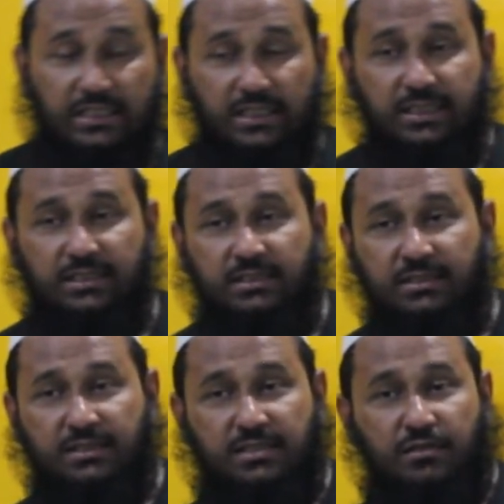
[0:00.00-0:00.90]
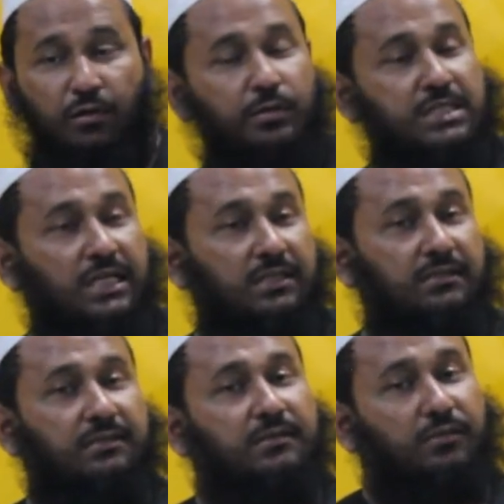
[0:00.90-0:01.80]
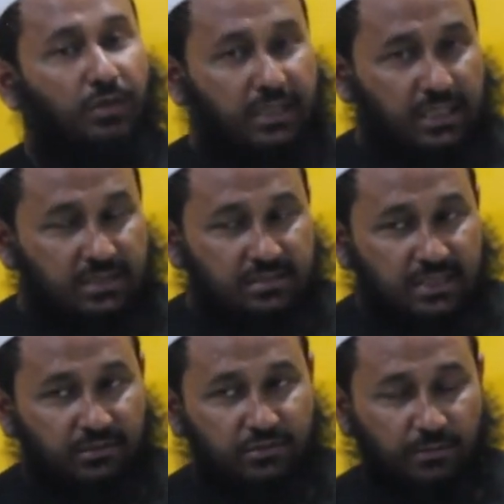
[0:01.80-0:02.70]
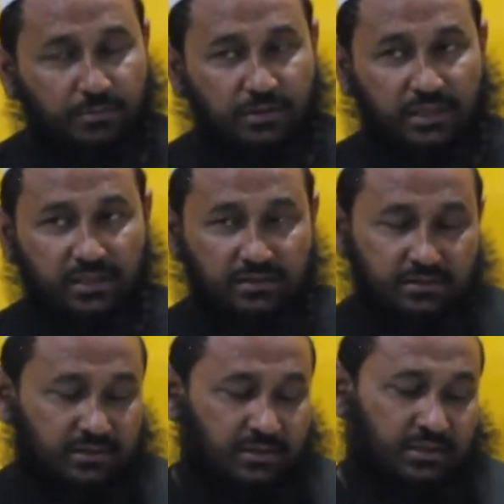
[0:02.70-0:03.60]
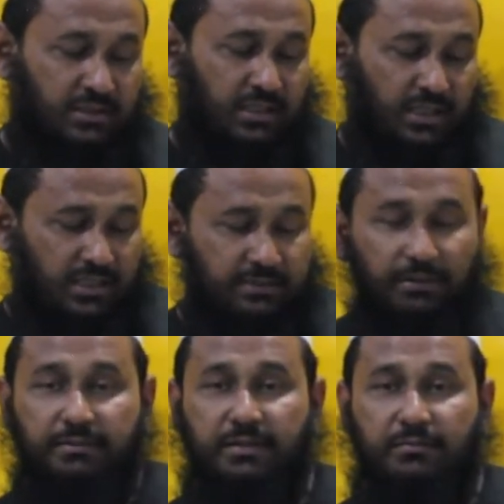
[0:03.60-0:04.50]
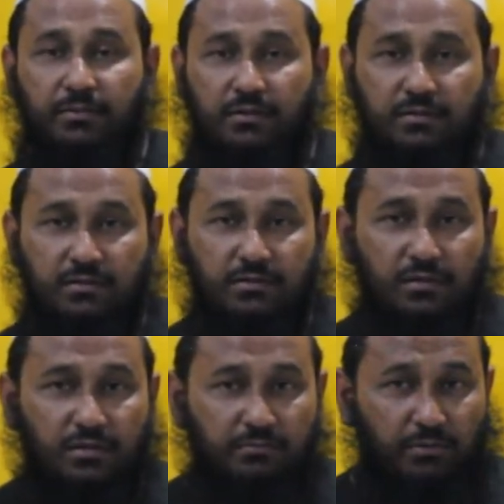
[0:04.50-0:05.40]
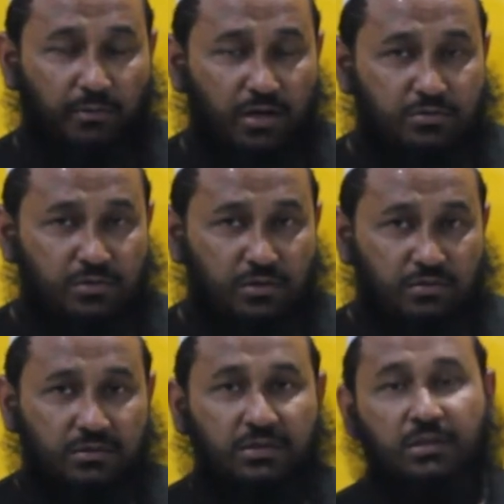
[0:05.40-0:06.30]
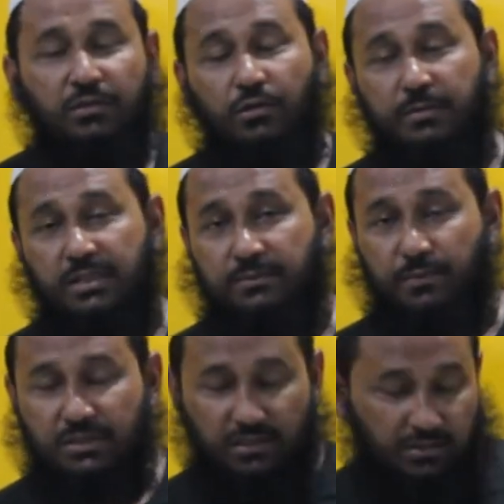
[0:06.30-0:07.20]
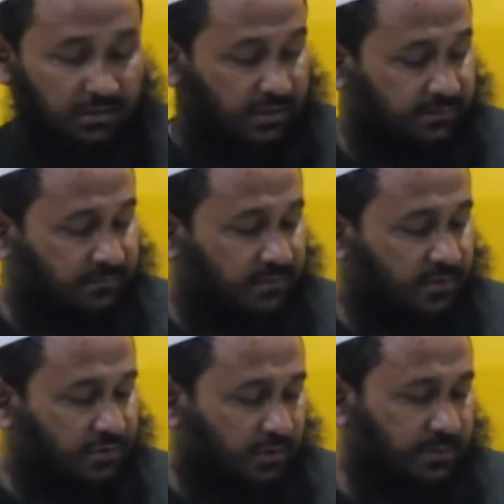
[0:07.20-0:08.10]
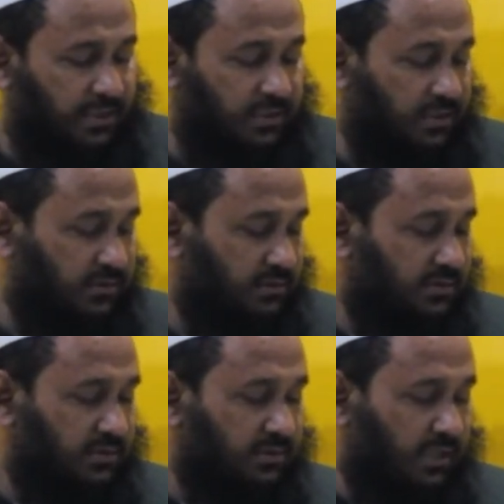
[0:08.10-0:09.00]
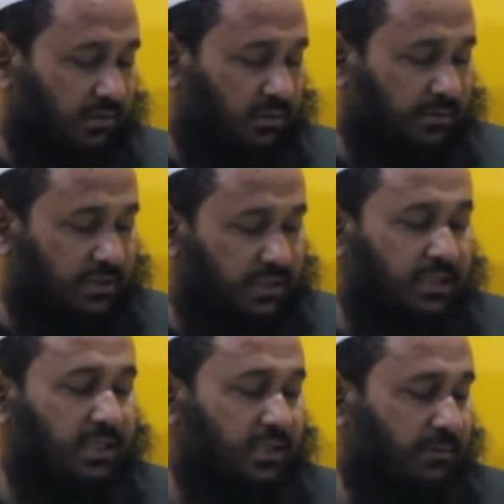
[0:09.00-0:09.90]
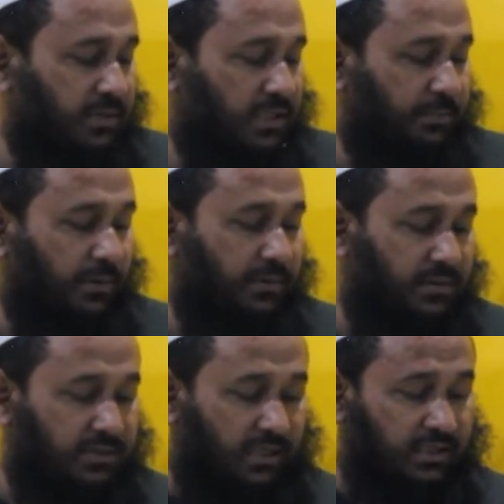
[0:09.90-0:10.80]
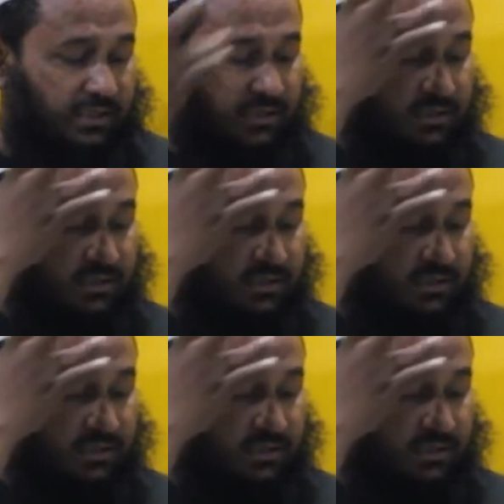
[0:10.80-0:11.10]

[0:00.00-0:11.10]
দেখলেই যে নভোযান রকেট এগুলো সবগুলো কি হ্যাঁ কীভাবে মহাশূন্য অভিযান পরিচালনা হয় সবই দেখলাম এখন আমরা দেখি আমাদের এই প্রবলেম থার্টি